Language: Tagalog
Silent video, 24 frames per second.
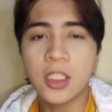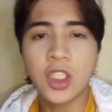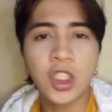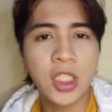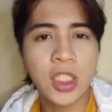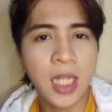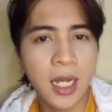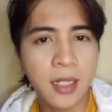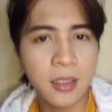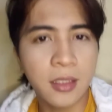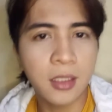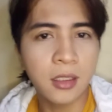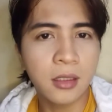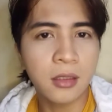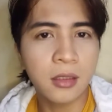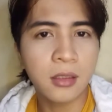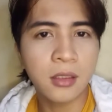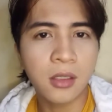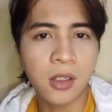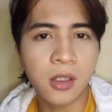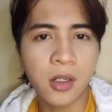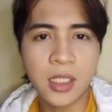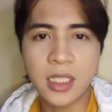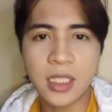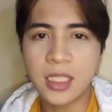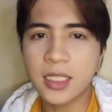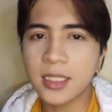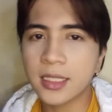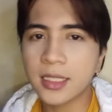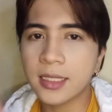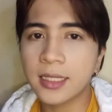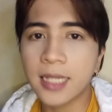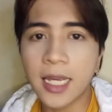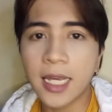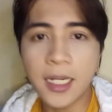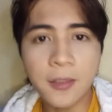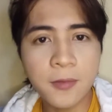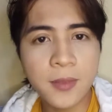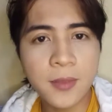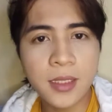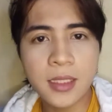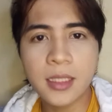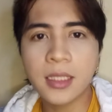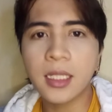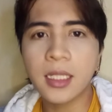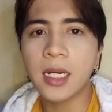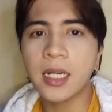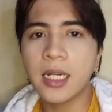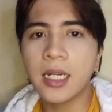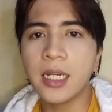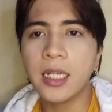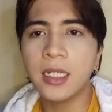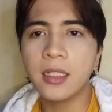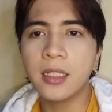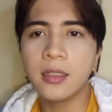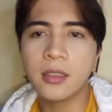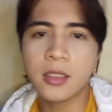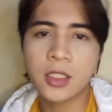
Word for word: channel ko is lifestyle,